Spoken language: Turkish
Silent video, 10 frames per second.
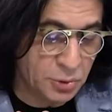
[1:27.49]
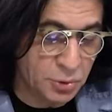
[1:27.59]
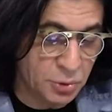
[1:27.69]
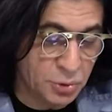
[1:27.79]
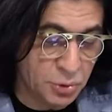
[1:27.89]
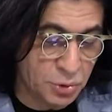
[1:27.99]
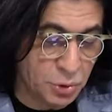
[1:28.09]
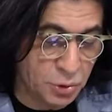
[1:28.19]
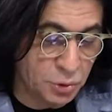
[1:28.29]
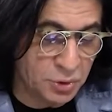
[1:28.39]
Küçücük
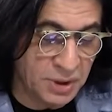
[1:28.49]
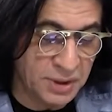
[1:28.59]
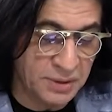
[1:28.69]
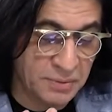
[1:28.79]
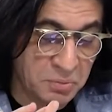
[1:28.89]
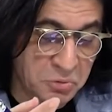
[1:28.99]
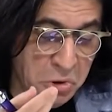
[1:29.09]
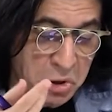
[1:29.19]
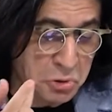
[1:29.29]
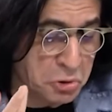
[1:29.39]
çocuk e,
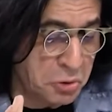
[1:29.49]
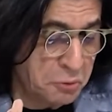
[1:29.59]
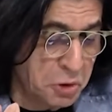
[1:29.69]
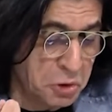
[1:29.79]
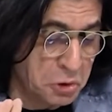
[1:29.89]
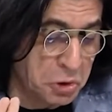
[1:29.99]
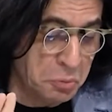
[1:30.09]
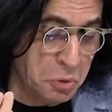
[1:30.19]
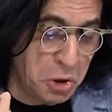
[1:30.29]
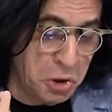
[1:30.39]
Sen Josef'e
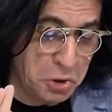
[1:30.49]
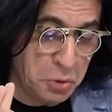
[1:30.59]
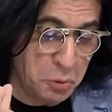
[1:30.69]
gideyim de eğitim